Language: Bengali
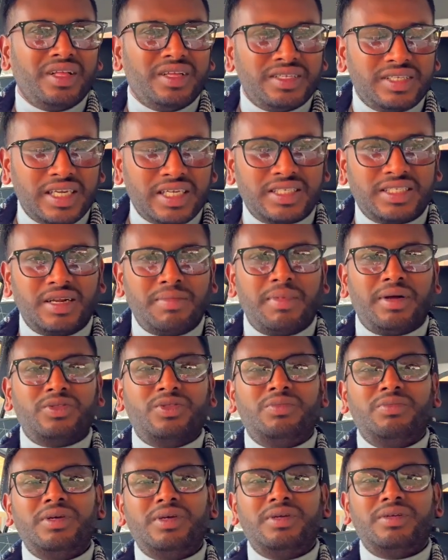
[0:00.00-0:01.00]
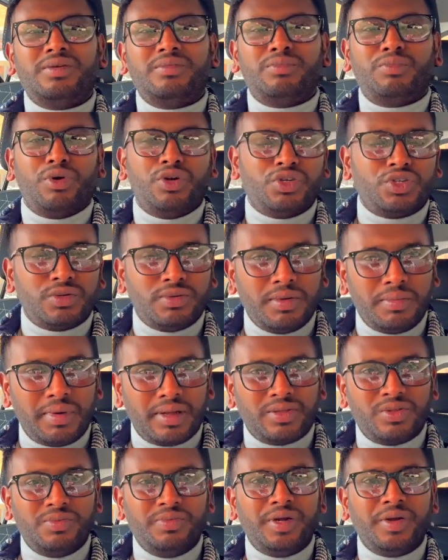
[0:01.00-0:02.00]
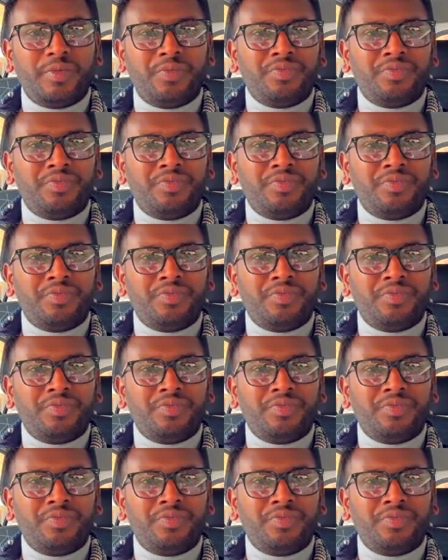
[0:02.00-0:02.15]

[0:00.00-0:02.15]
চেষ্টার মাধ্যমে পরিশ্রমের মাধ্যমে